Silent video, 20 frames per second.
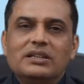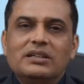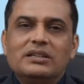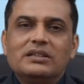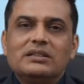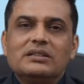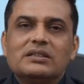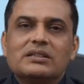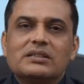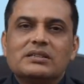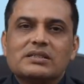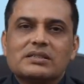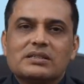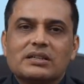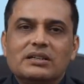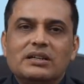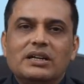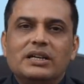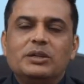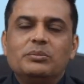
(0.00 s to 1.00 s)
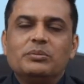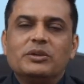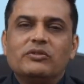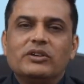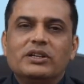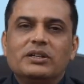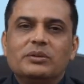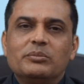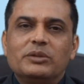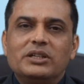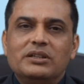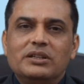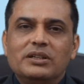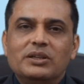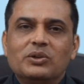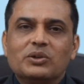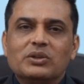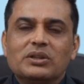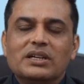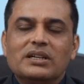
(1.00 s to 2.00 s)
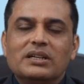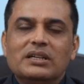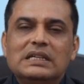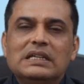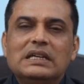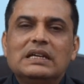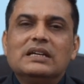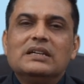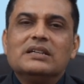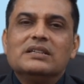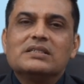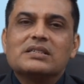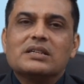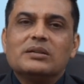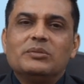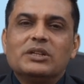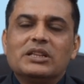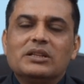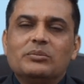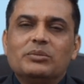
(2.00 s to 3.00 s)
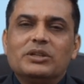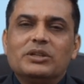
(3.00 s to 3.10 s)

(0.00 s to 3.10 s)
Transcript: है कि सनलाइट में विटामिन डी होता है इसका मतलब